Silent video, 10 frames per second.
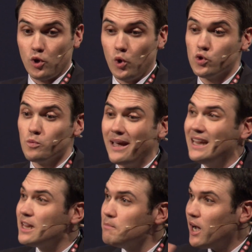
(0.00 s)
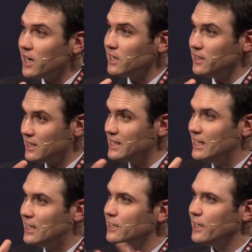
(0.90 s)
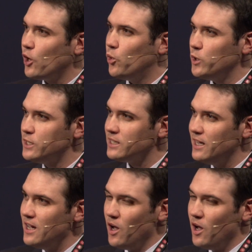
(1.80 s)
Konsumentenmarkenartikeln geholt,